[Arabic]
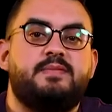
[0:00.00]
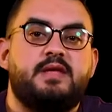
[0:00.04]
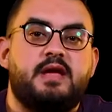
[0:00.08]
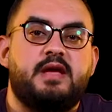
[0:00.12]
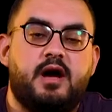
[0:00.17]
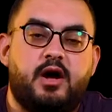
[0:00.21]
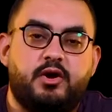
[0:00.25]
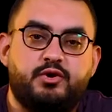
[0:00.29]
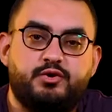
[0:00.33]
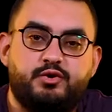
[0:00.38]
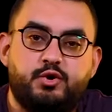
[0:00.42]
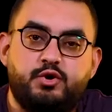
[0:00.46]

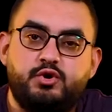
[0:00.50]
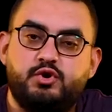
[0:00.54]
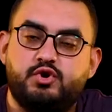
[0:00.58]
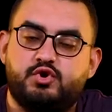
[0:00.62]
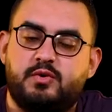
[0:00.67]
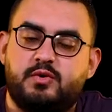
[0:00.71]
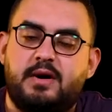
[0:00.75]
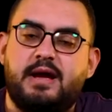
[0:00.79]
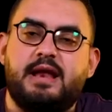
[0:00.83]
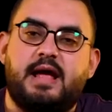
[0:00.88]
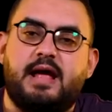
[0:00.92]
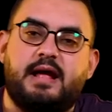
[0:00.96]
آه، انطونيو
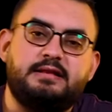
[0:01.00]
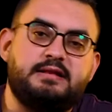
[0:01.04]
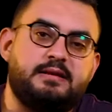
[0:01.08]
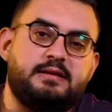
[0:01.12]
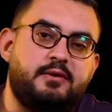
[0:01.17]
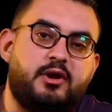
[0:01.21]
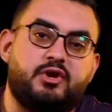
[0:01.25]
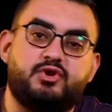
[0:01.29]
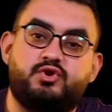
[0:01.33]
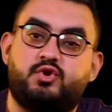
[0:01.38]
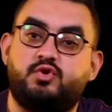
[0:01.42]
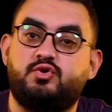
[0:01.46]
شويه لحد
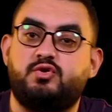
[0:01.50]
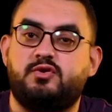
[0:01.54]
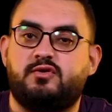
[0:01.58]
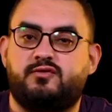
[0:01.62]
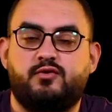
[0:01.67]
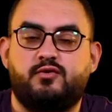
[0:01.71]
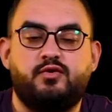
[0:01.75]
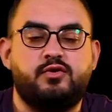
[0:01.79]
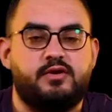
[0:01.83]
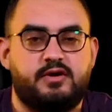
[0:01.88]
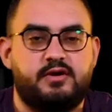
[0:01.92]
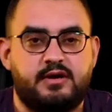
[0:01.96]
ما انطونيو
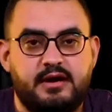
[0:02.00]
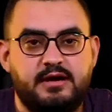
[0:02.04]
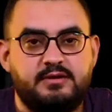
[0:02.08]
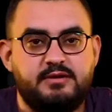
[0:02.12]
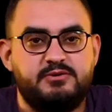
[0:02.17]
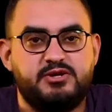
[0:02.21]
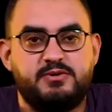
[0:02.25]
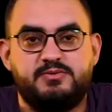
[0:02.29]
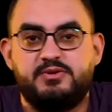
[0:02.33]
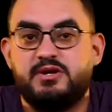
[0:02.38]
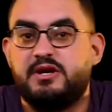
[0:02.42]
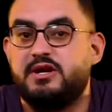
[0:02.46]
يفوق الراجل
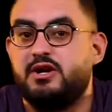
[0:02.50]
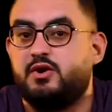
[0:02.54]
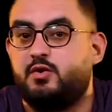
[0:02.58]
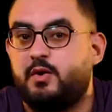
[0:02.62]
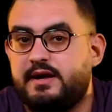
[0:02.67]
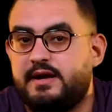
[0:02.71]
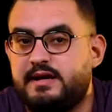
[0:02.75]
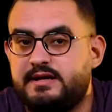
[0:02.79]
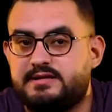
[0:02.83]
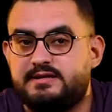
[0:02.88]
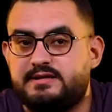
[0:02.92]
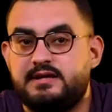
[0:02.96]
ماشي بشكل
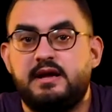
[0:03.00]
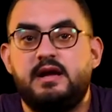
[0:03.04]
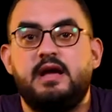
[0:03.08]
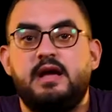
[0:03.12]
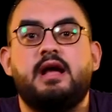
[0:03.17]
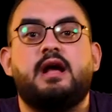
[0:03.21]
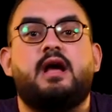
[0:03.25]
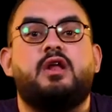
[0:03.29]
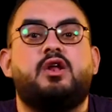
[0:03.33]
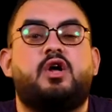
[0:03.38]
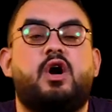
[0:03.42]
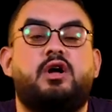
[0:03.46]
كويس
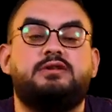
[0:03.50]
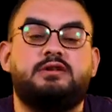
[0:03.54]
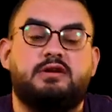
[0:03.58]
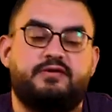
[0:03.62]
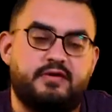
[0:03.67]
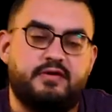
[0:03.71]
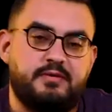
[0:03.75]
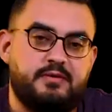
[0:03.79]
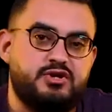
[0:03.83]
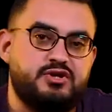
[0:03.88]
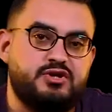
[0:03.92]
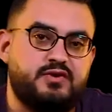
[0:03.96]
كان خطر
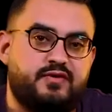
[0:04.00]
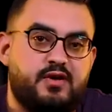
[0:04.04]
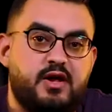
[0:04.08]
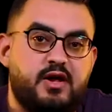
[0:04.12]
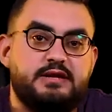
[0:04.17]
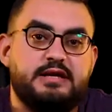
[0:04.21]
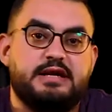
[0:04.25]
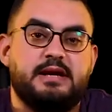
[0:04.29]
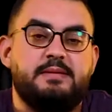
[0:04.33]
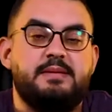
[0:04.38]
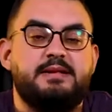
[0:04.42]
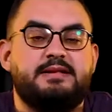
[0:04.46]
في الماتش في
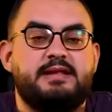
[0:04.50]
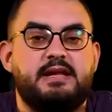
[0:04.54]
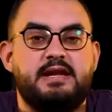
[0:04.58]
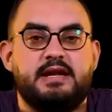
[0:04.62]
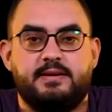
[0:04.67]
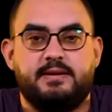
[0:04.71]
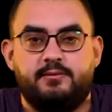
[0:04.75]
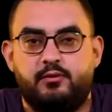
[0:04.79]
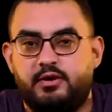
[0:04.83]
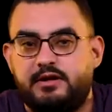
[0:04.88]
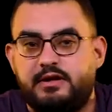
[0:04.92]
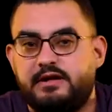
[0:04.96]
لقطه كمان ثانيه
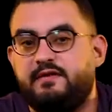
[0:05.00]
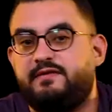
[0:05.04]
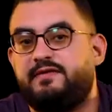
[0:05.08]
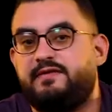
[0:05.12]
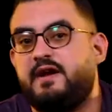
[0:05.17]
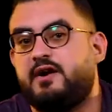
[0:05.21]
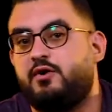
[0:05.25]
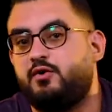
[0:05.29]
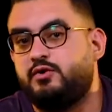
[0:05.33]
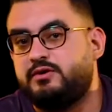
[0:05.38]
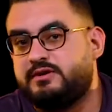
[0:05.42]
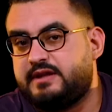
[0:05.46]
كان ممكن يجيب
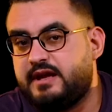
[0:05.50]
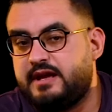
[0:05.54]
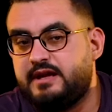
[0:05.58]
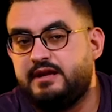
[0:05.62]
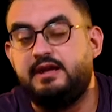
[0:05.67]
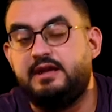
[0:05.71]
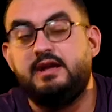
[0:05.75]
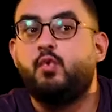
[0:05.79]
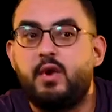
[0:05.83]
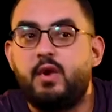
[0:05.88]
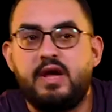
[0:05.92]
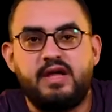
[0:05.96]
فيها جون
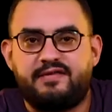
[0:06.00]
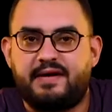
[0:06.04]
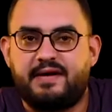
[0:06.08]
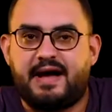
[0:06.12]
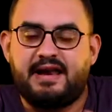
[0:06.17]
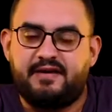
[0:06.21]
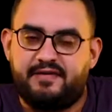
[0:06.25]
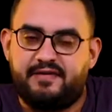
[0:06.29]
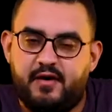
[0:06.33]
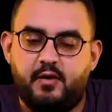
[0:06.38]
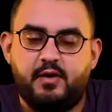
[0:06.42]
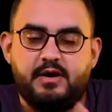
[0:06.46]
ثاني وقف
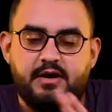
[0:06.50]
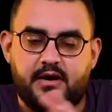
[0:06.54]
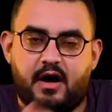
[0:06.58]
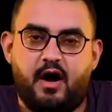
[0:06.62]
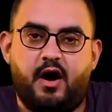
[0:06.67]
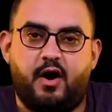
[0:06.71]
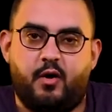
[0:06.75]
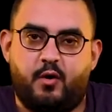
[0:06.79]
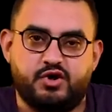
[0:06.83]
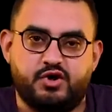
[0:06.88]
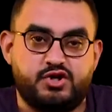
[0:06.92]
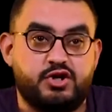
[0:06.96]
على فاول
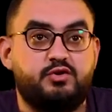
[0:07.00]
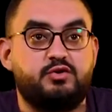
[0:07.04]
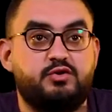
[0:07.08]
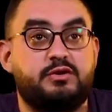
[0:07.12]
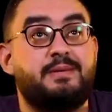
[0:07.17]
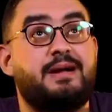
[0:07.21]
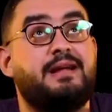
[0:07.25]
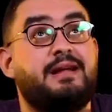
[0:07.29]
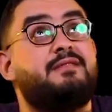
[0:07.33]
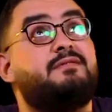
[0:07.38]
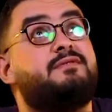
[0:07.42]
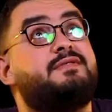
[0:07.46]
اه هو شاطه
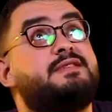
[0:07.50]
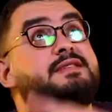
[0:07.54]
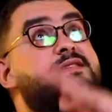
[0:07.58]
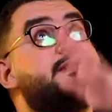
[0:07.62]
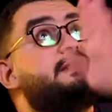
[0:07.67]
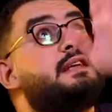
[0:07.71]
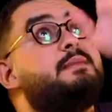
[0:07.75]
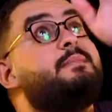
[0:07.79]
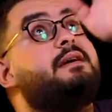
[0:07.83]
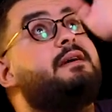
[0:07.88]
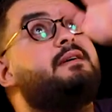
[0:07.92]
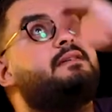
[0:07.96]
طبعا في
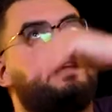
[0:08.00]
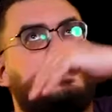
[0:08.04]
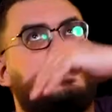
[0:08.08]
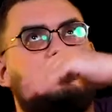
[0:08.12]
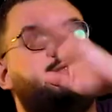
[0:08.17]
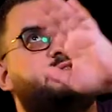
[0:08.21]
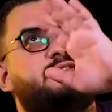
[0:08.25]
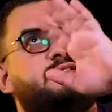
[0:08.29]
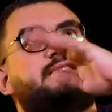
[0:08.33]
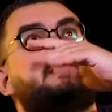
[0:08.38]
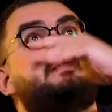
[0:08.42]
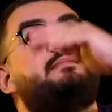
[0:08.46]
السماء
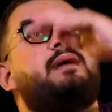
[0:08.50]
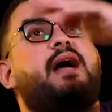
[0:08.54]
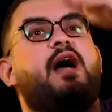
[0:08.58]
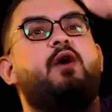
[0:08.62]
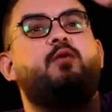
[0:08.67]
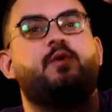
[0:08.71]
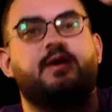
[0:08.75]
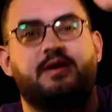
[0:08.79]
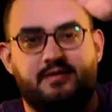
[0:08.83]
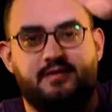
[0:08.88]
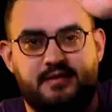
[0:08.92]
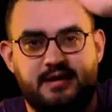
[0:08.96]
يعني في السماء
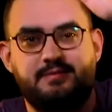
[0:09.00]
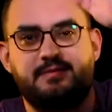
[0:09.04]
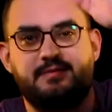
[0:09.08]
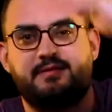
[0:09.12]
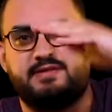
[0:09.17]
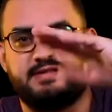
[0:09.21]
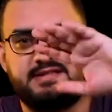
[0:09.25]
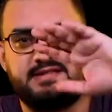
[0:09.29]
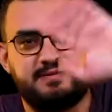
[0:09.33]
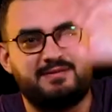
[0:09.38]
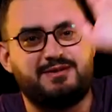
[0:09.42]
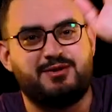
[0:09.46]
قوي كلمه
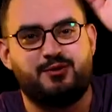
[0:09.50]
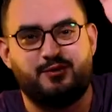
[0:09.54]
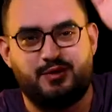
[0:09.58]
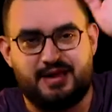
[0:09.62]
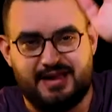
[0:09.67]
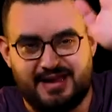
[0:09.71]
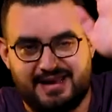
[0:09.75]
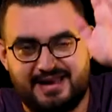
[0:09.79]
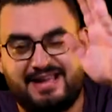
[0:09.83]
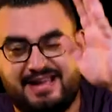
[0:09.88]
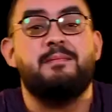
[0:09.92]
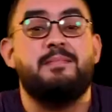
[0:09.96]
في السماء دي
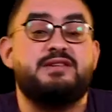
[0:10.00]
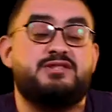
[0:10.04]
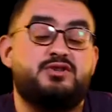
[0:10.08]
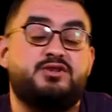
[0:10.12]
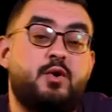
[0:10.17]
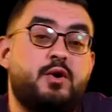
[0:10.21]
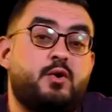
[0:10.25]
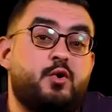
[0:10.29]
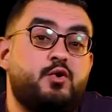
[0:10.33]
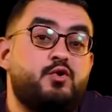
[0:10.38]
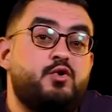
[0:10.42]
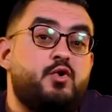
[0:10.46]
قليله بس
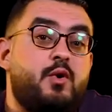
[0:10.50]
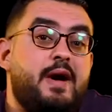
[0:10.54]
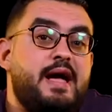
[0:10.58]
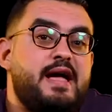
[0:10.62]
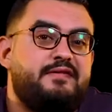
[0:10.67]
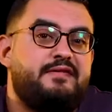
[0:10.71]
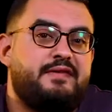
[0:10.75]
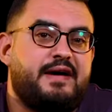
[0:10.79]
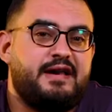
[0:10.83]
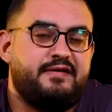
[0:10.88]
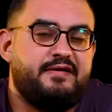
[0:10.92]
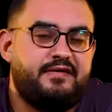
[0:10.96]
هو كون
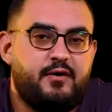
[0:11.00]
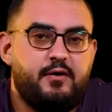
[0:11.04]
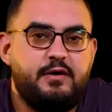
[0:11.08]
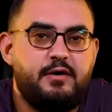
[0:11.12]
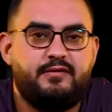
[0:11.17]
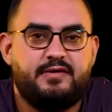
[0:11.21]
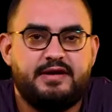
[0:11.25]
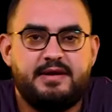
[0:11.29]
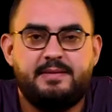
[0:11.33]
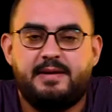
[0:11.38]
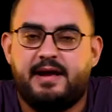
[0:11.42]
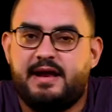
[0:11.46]
واقف على
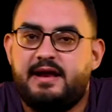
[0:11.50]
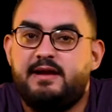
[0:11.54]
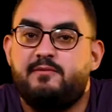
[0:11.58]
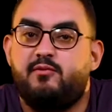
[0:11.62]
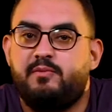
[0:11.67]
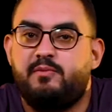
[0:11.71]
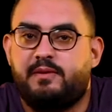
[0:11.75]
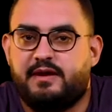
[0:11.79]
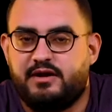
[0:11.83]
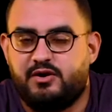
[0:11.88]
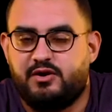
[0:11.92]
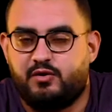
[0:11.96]
فاول فده معناه
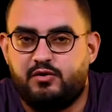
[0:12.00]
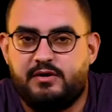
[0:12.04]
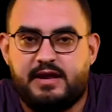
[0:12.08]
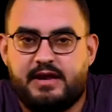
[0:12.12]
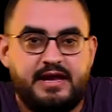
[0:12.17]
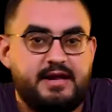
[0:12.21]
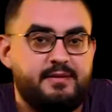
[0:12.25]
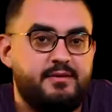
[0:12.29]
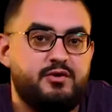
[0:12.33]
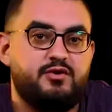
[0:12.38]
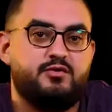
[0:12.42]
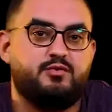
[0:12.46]
ممكن يكون
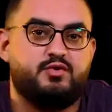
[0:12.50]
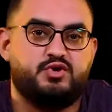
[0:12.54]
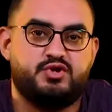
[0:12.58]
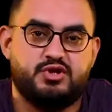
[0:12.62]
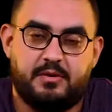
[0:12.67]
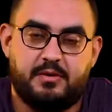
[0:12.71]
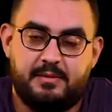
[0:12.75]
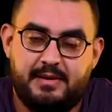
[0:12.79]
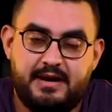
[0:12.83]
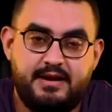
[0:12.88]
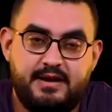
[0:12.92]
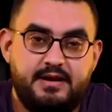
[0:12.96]
هيجي منه
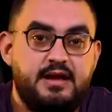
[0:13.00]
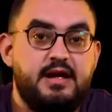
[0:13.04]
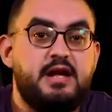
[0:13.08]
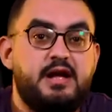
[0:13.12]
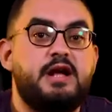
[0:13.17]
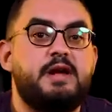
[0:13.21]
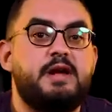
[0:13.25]
مستقبلا